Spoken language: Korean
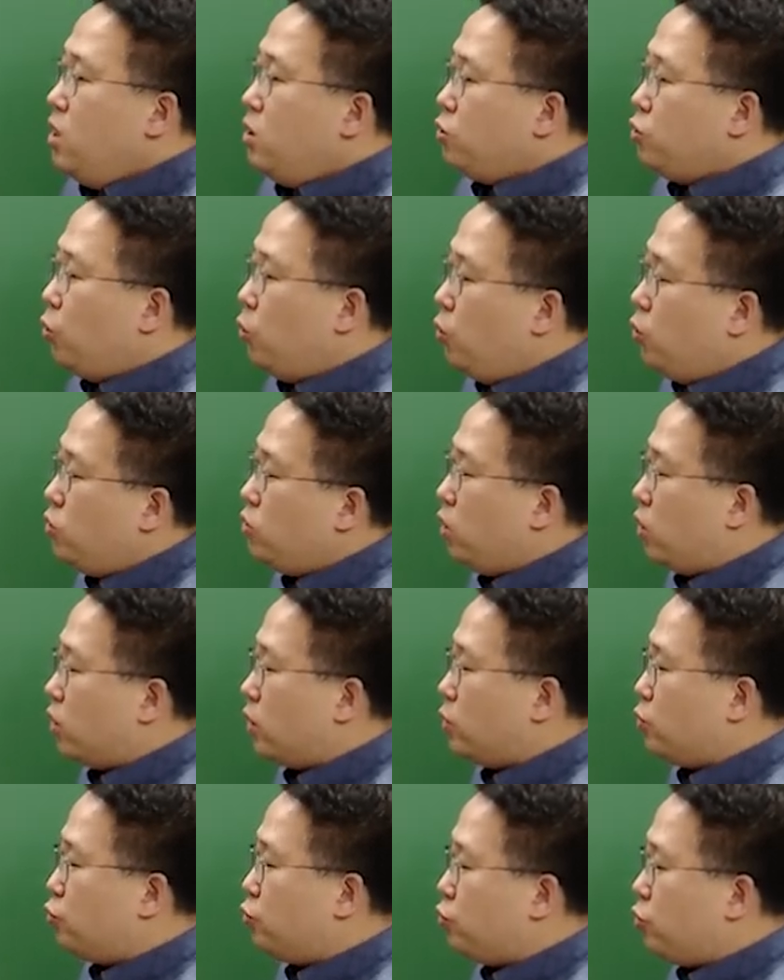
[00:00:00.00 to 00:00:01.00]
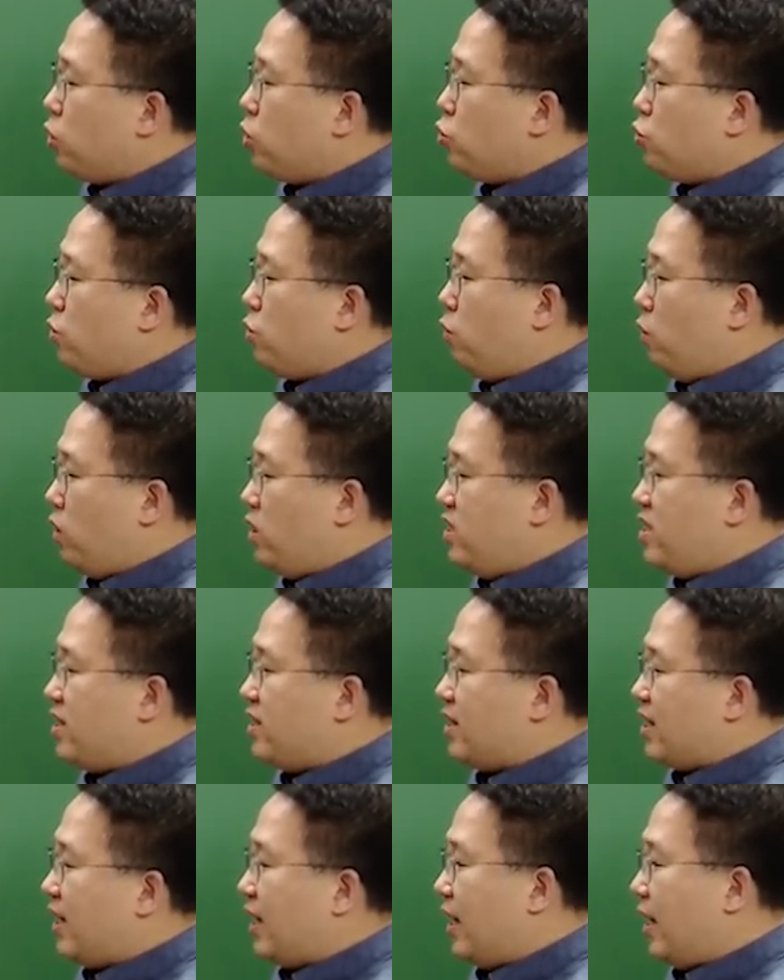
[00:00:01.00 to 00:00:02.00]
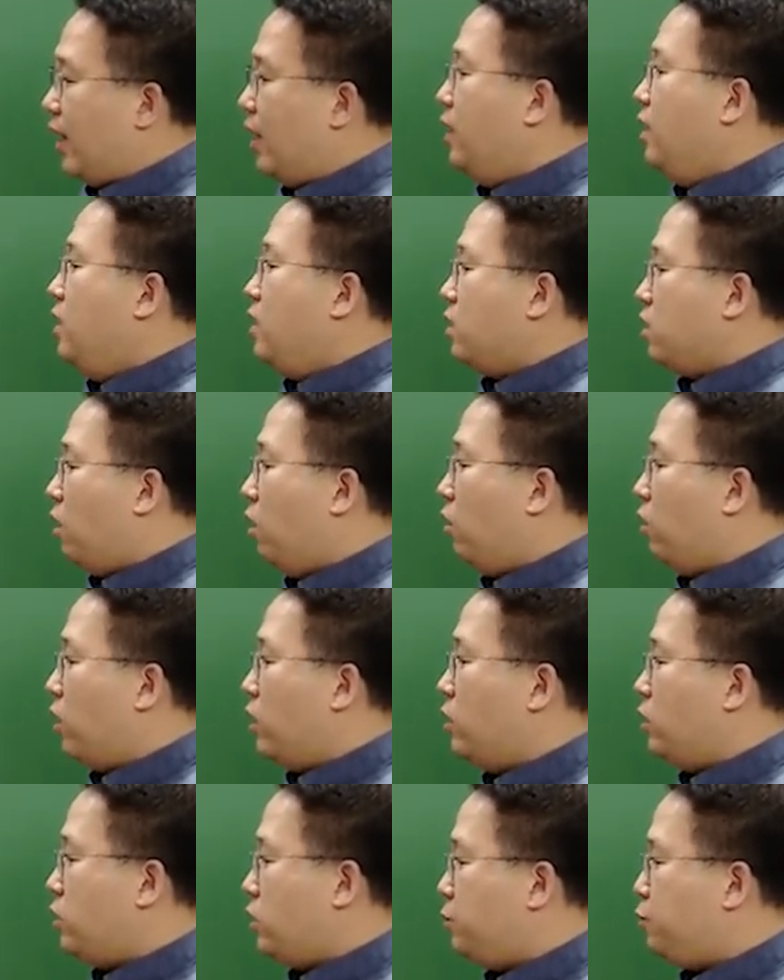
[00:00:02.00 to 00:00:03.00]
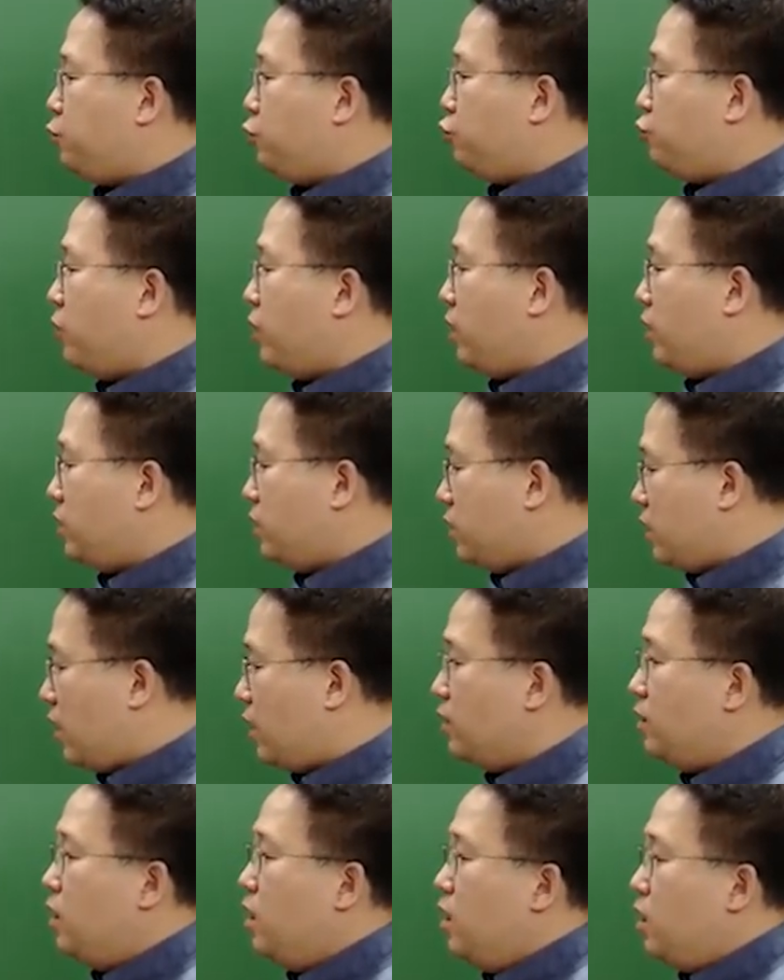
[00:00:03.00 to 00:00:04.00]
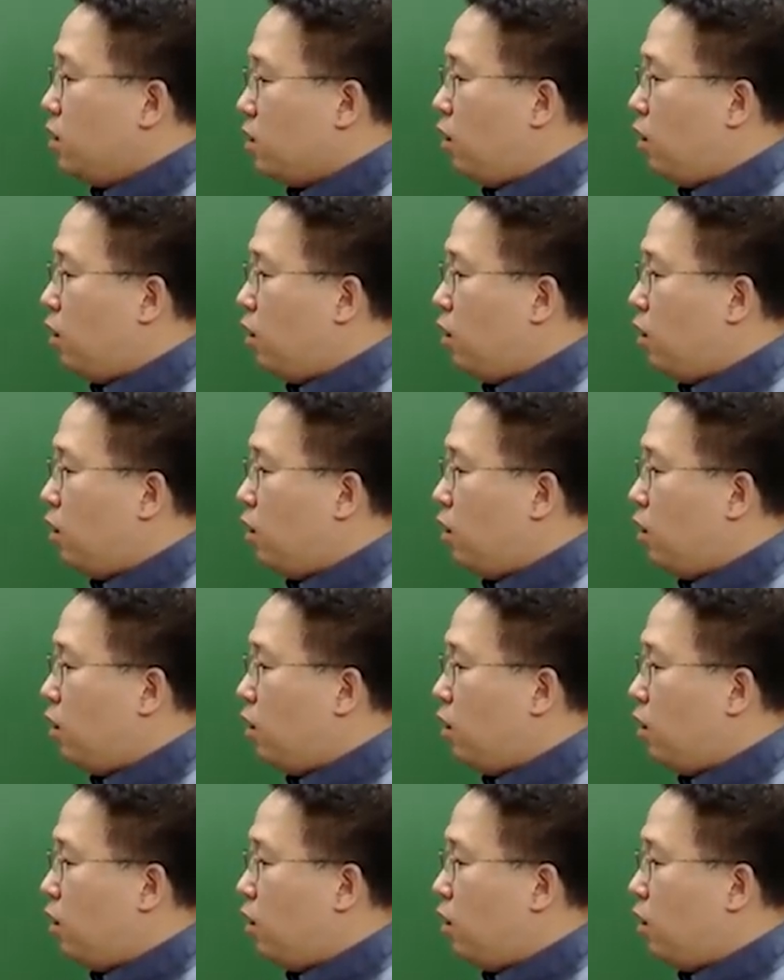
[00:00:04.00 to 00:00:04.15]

총 거래수 최소의 원리에 따라 거래의 집중화에 의한